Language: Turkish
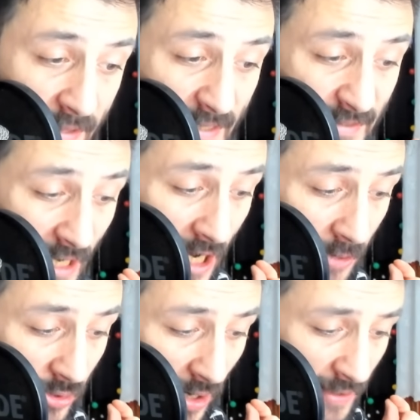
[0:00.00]
ben
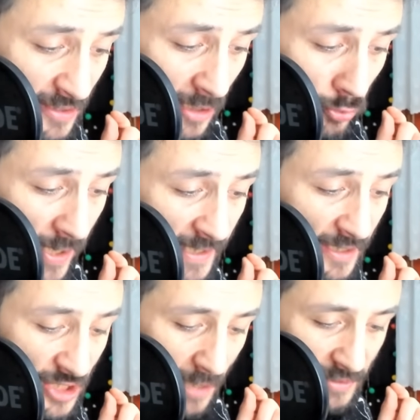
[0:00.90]
destelerimin arasına bunu
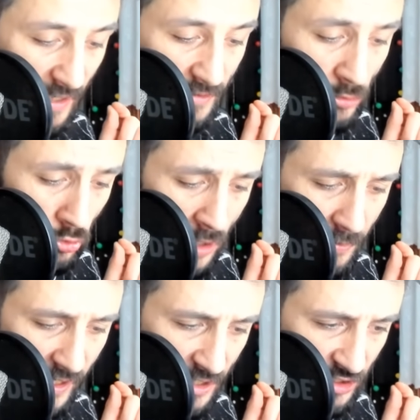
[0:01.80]
ekleyeceğim zaten. Şunu
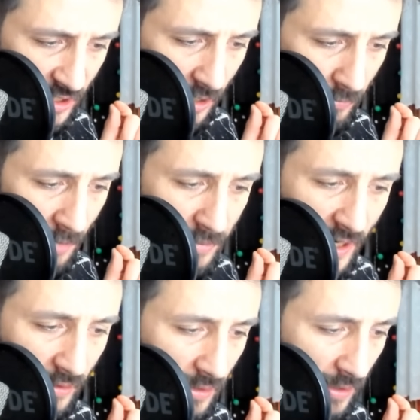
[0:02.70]
da bir geliştirelim lan
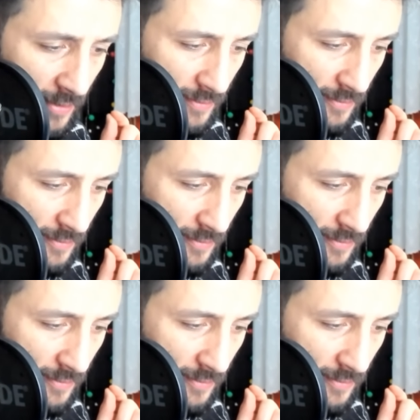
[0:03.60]
bir dakika.